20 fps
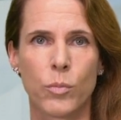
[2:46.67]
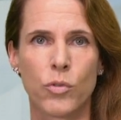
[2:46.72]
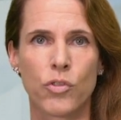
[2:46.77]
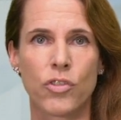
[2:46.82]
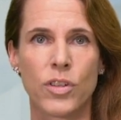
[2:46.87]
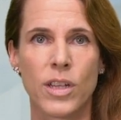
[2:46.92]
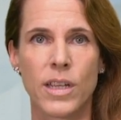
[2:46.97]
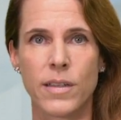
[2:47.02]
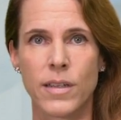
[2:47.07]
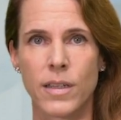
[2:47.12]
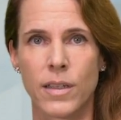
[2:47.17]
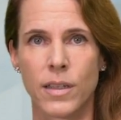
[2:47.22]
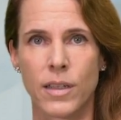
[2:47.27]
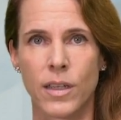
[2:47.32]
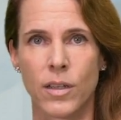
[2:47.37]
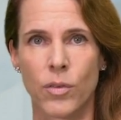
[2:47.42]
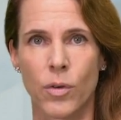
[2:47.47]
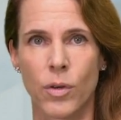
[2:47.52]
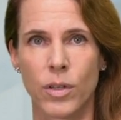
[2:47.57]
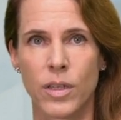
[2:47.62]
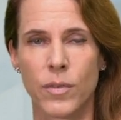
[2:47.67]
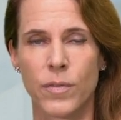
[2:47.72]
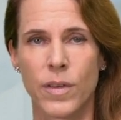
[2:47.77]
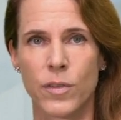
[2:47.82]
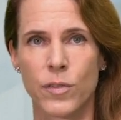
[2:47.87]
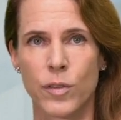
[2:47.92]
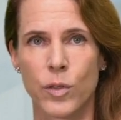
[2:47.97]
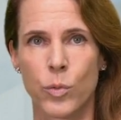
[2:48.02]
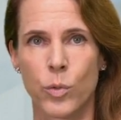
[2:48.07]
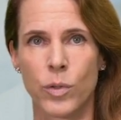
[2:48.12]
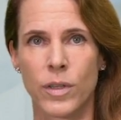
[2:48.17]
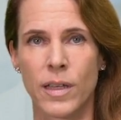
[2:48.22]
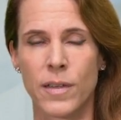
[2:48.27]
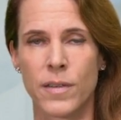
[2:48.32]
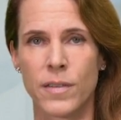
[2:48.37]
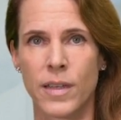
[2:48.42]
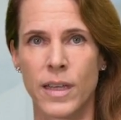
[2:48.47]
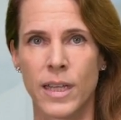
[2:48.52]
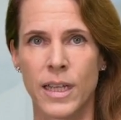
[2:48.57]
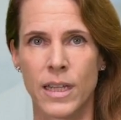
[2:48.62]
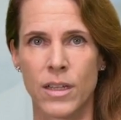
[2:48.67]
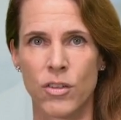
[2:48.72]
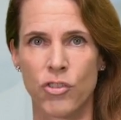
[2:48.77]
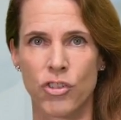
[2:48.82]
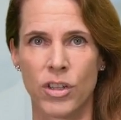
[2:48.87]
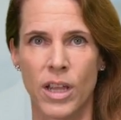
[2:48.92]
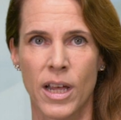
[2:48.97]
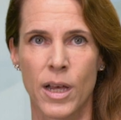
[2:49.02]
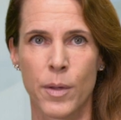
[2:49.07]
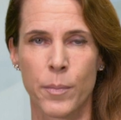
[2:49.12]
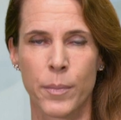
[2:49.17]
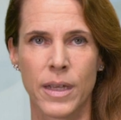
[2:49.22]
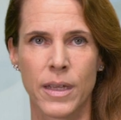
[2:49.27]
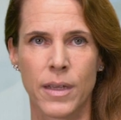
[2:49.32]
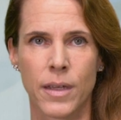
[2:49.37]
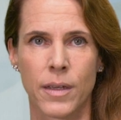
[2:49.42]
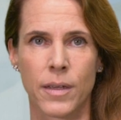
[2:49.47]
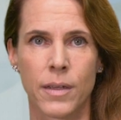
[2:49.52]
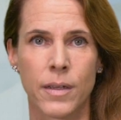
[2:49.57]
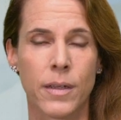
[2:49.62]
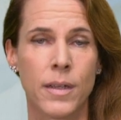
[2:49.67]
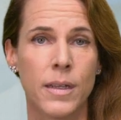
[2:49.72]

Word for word: bestätigen jedoch die Version der israelischen Armee.